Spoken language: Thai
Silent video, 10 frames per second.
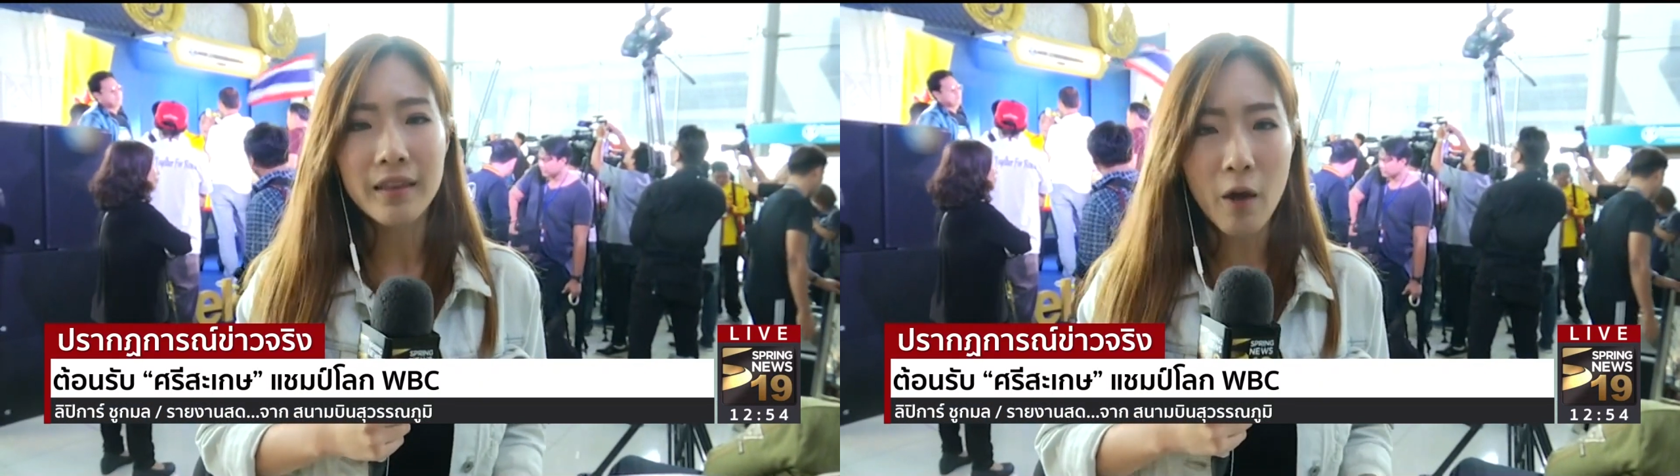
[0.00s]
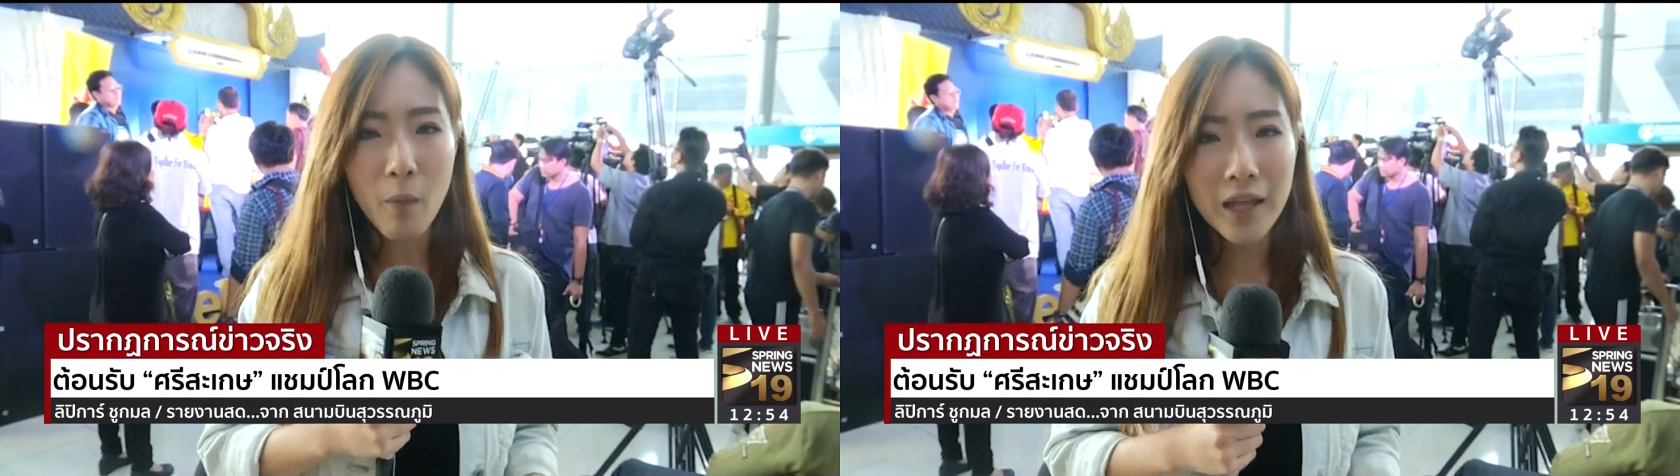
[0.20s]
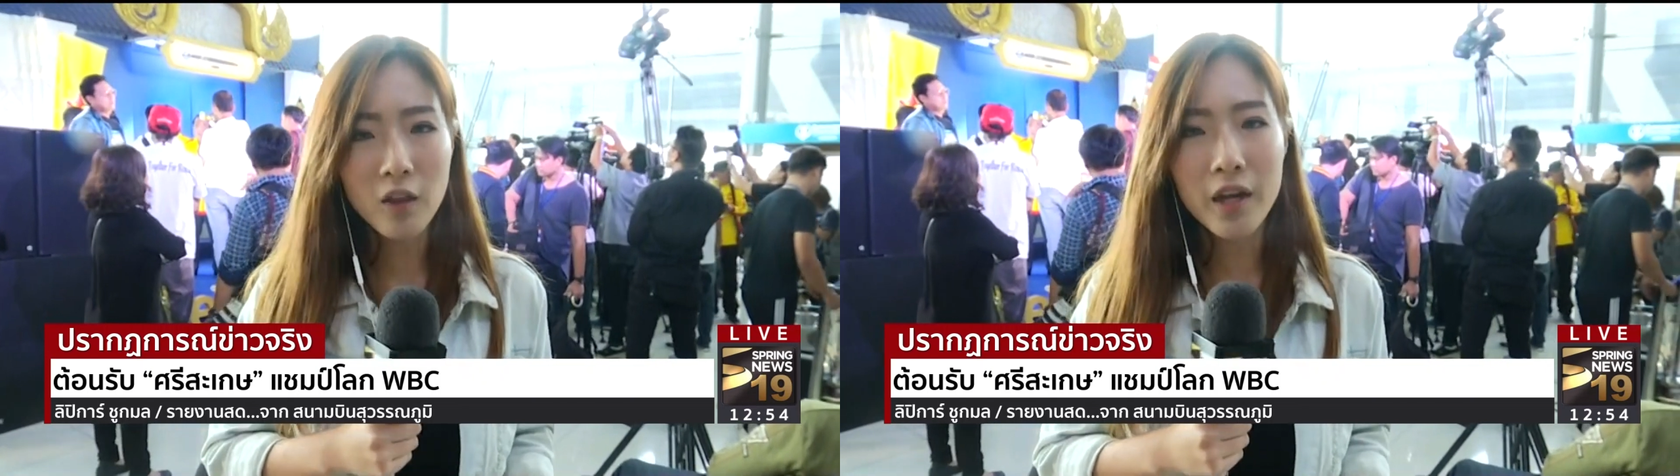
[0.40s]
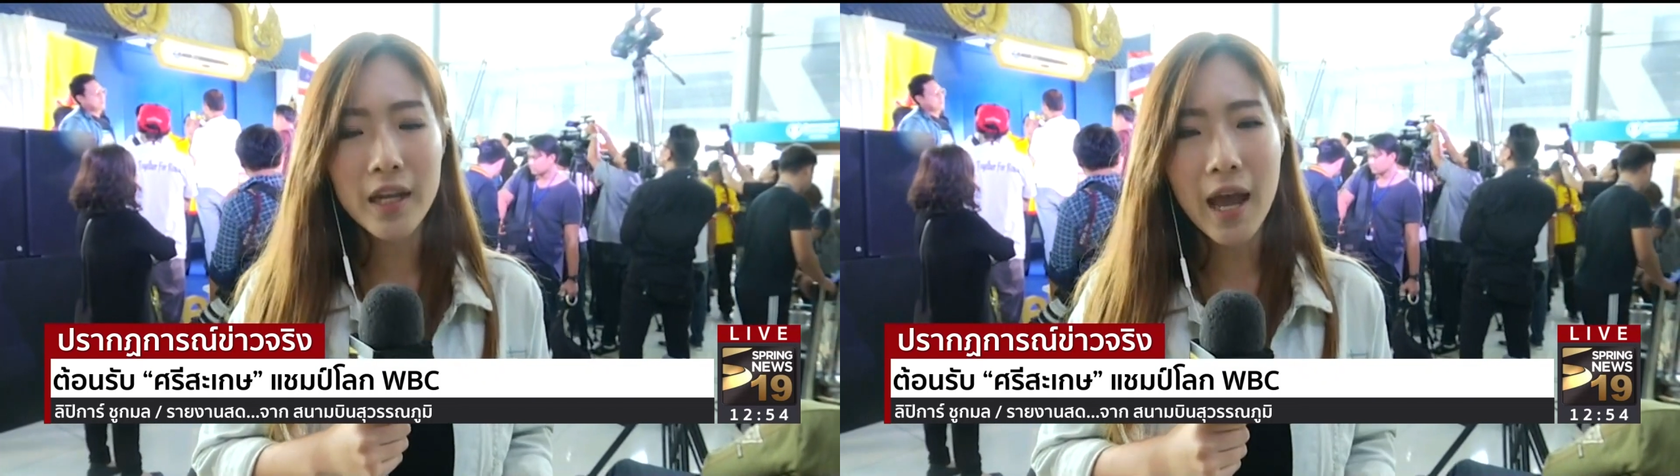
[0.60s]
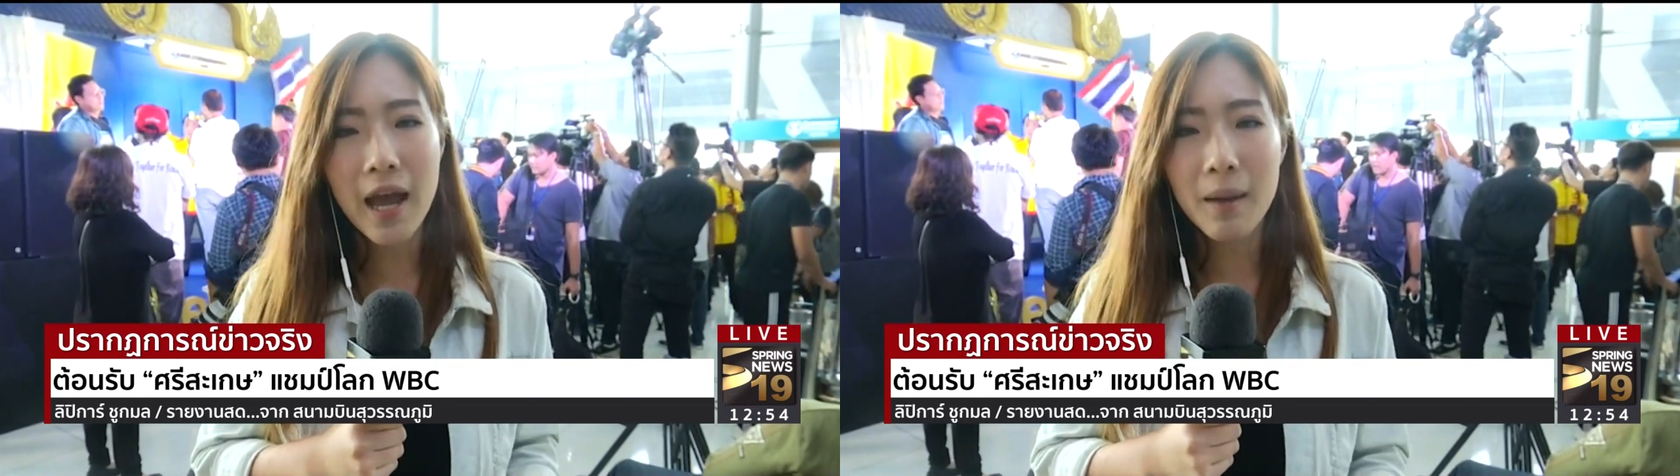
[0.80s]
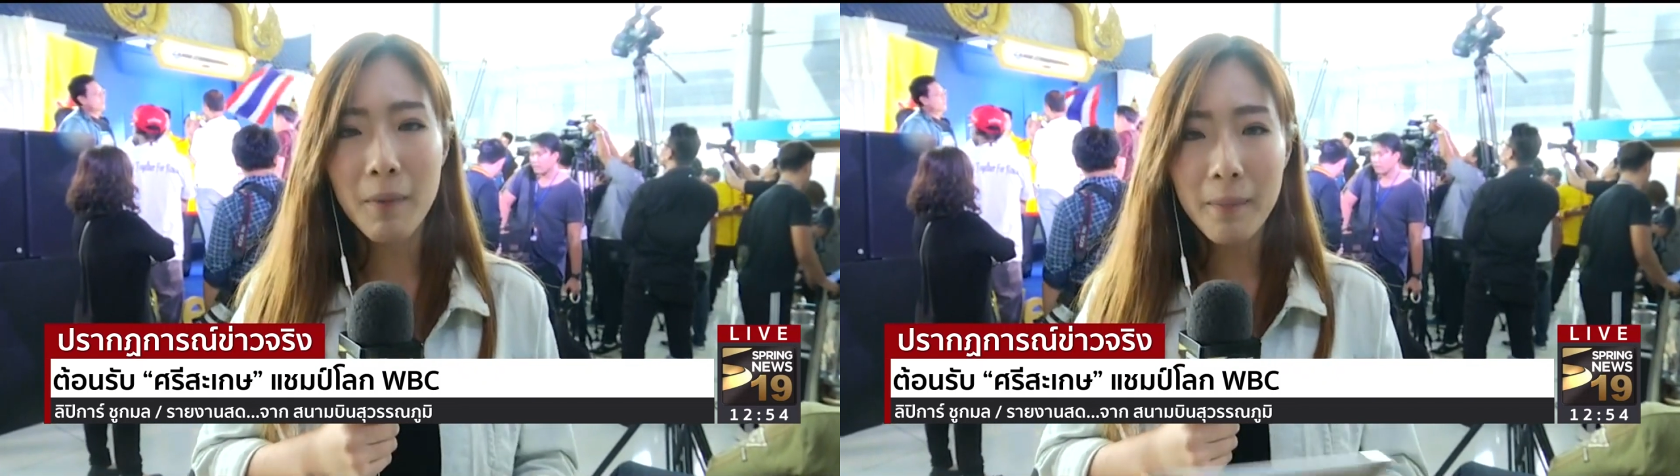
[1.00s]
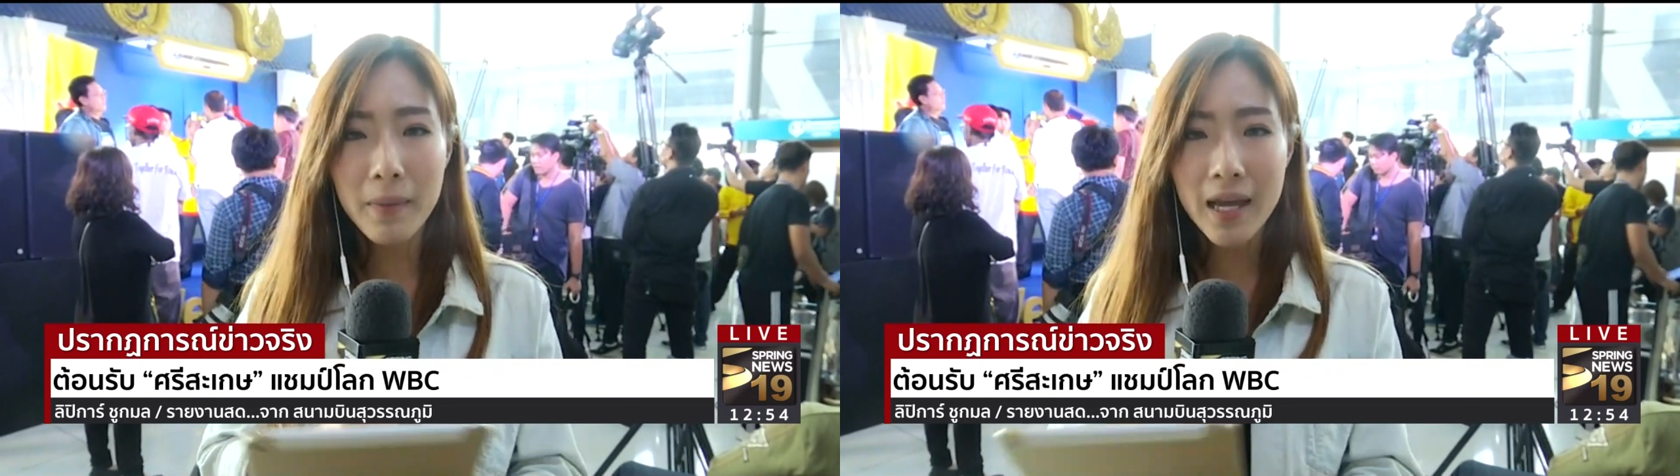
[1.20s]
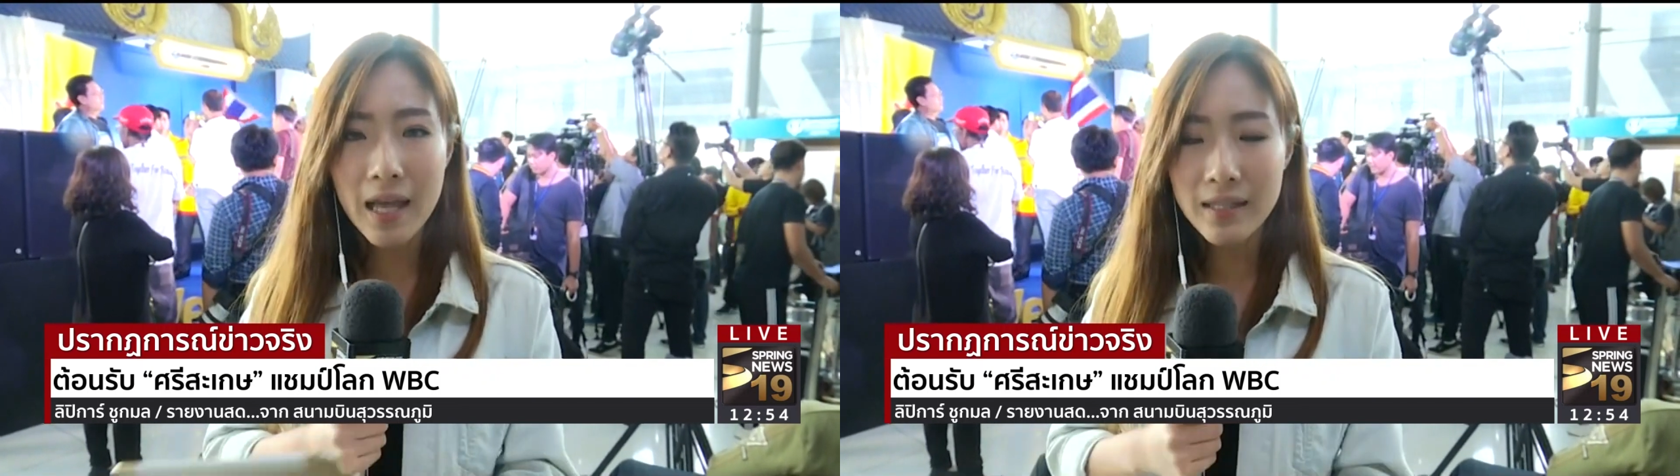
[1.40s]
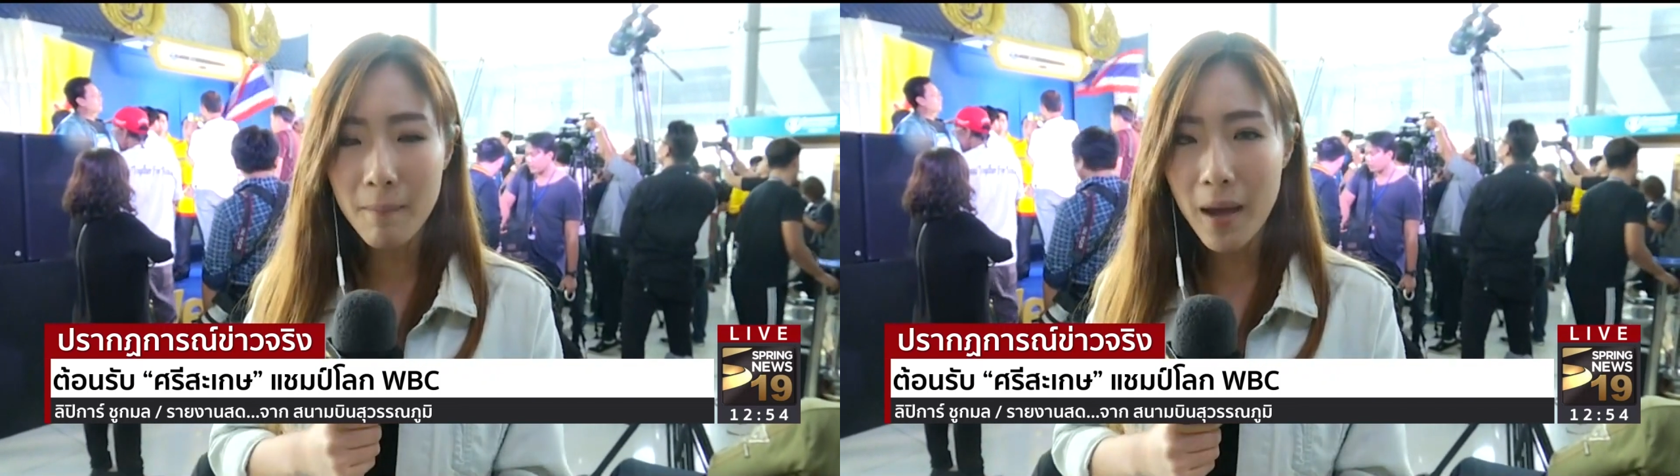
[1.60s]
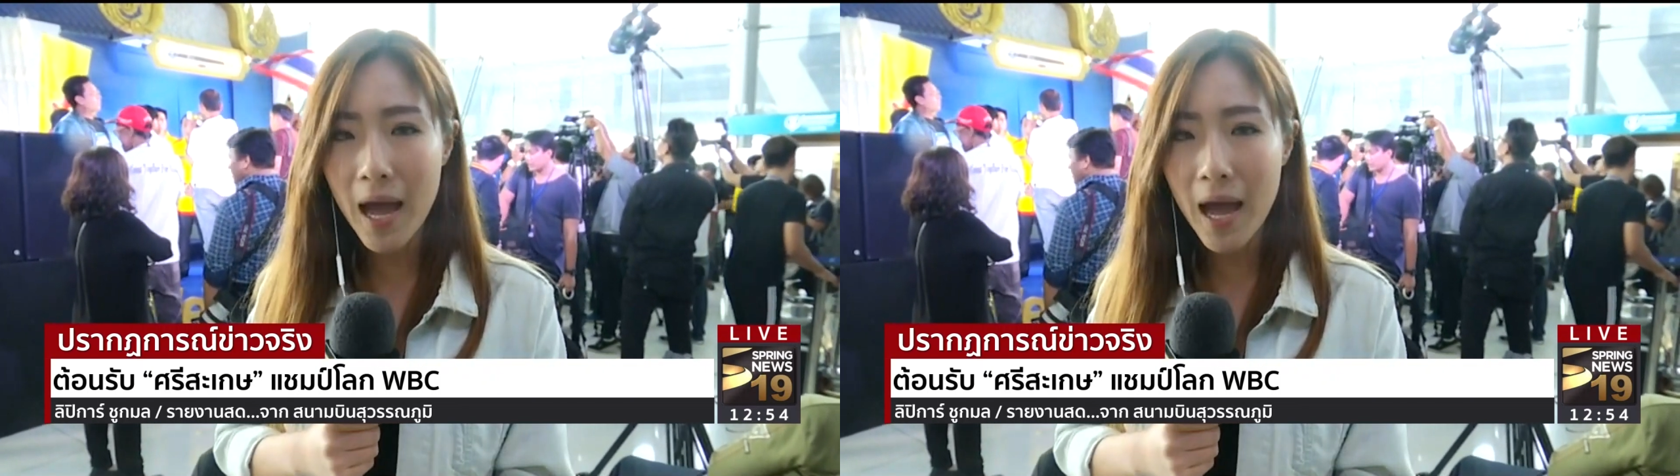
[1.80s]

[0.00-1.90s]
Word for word: แต่ว่าตอนนี้นะคะกำลังมีการสัม